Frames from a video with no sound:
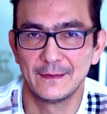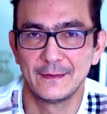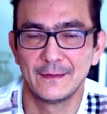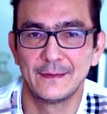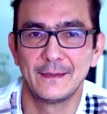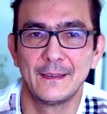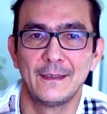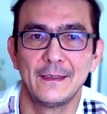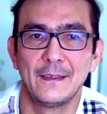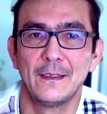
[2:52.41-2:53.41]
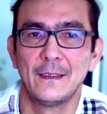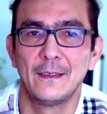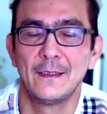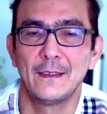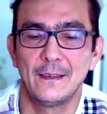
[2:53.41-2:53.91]
После чего я
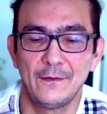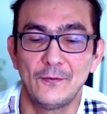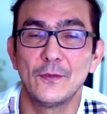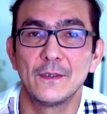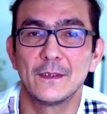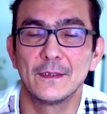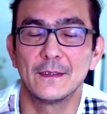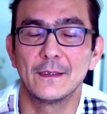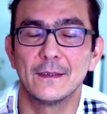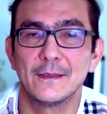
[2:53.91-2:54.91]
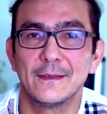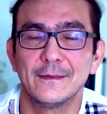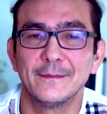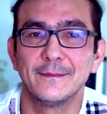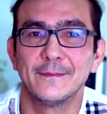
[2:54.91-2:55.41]

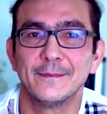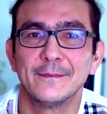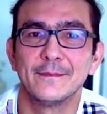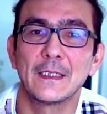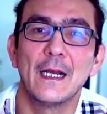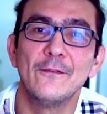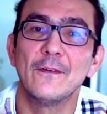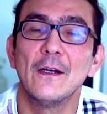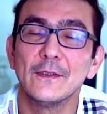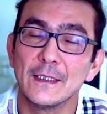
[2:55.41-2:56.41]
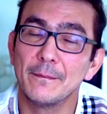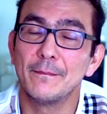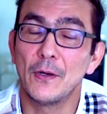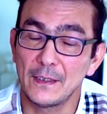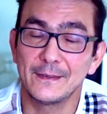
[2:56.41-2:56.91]
усовершенствовал и, можно
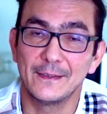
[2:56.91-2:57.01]
сказать,